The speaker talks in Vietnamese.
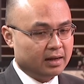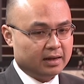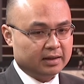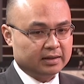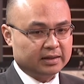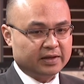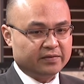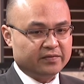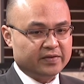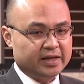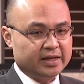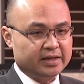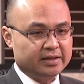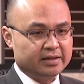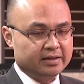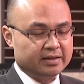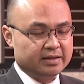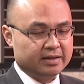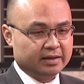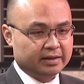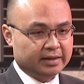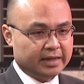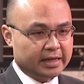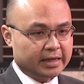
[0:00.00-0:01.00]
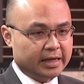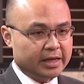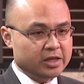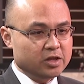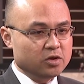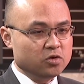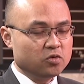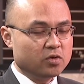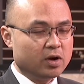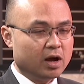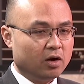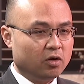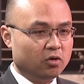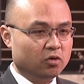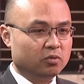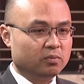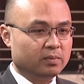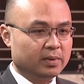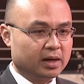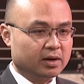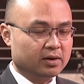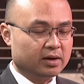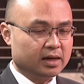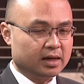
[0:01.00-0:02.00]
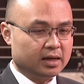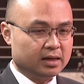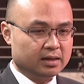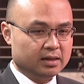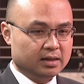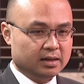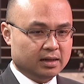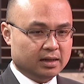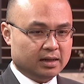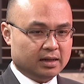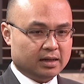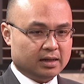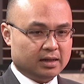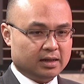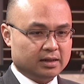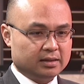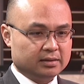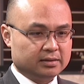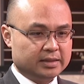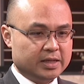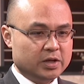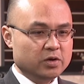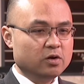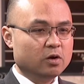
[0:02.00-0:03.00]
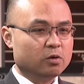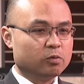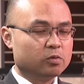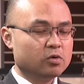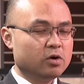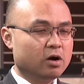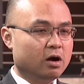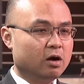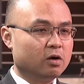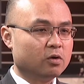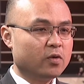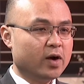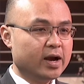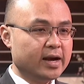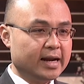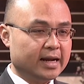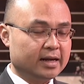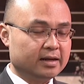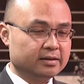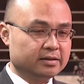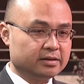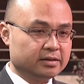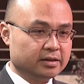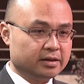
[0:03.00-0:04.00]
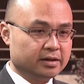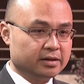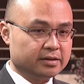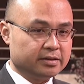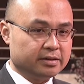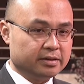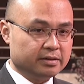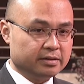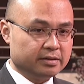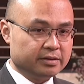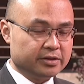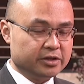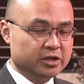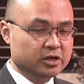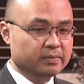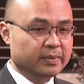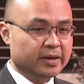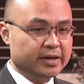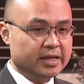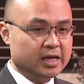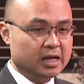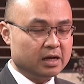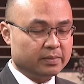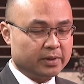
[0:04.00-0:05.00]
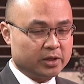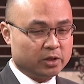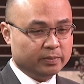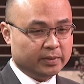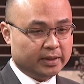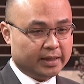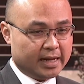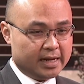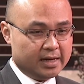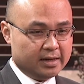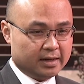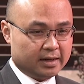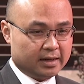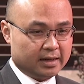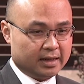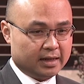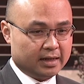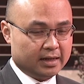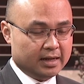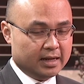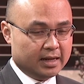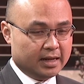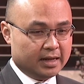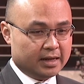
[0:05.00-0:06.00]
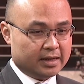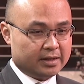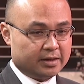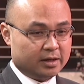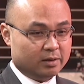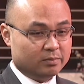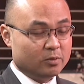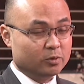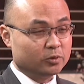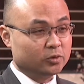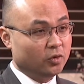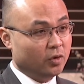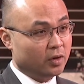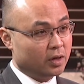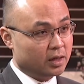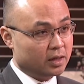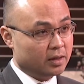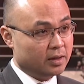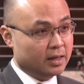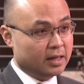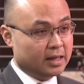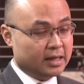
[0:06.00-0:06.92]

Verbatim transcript: à, tại vì cái cái nhu cầu mà gọi là à, thiếu hụt của họ quá nặng chưa bao giờ mà chúng ta thấy rằng là trong một tuần